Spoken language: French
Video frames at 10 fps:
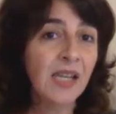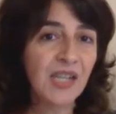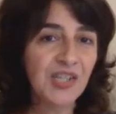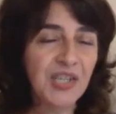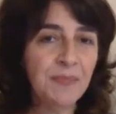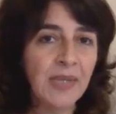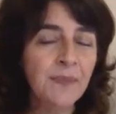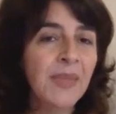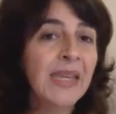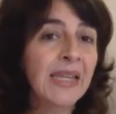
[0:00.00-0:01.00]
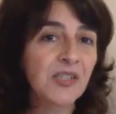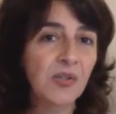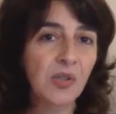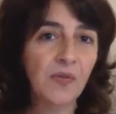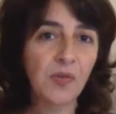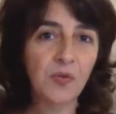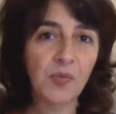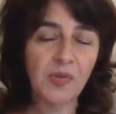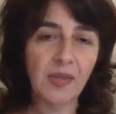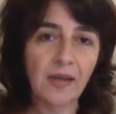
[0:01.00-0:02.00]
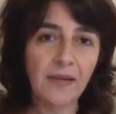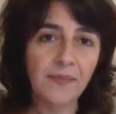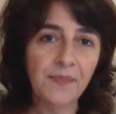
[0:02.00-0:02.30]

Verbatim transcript: la chimie et la santé environnementale.